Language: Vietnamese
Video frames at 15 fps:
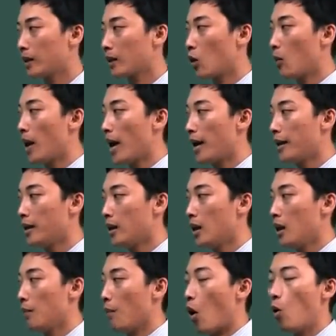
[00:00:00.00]
Câu B,
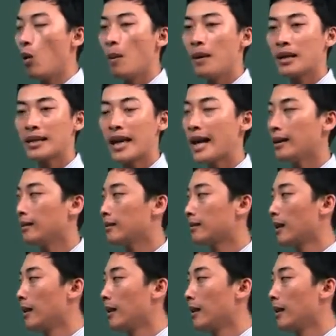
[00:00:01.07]
bỏ qua ma sát,